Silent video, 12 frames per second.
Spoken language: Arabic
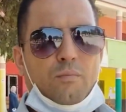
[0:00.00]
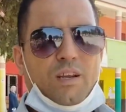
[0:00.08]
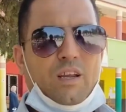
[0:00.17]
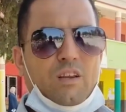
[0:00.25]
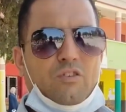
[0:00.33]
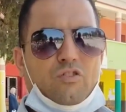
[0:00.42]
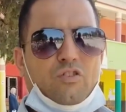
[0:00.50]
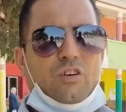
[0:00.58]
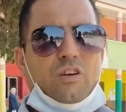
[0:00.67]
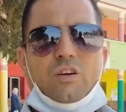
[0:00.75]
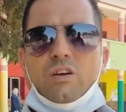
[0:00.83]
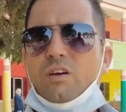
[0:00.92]
ما كاينش
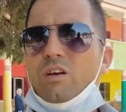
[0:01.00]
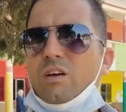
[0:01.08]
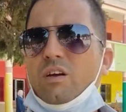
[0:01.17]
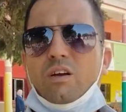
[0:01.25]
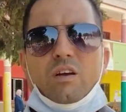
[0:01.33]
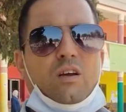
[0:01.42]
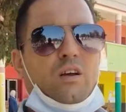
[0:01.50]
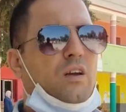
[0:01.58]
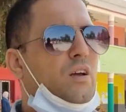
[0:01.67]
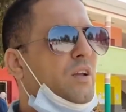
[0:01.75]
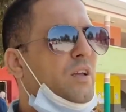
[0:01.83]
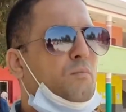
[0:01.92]

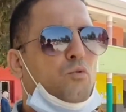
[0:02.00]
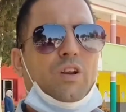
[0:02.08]
آه،